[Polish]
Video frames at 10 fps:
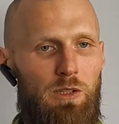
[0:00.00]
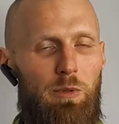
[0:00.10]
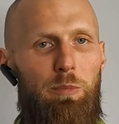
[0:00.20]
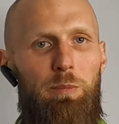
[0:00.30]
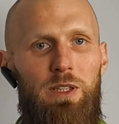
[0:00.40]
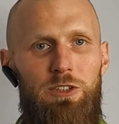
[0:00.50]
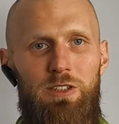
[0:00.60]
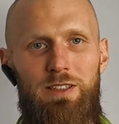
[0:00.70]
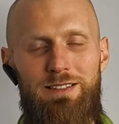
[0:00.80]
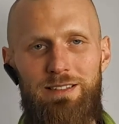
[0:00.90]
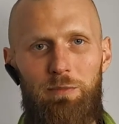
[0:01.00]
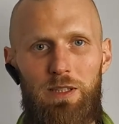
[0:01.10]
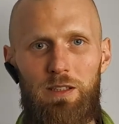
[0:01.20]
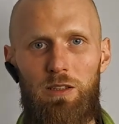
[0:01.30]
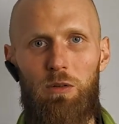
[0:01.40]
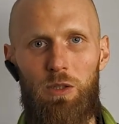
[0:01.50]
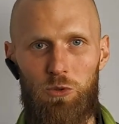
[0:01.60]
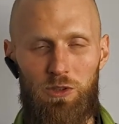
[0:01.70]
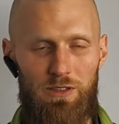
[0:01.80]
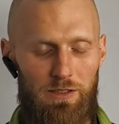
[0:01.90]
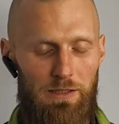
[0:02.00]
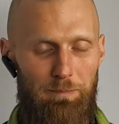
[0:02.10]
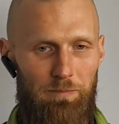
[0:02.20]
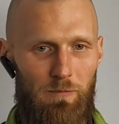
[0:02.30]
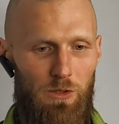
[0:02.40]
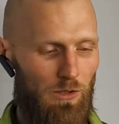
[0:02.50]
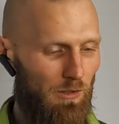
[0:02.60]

Jeżeli by popatrzeć na same gołe urządzenia, no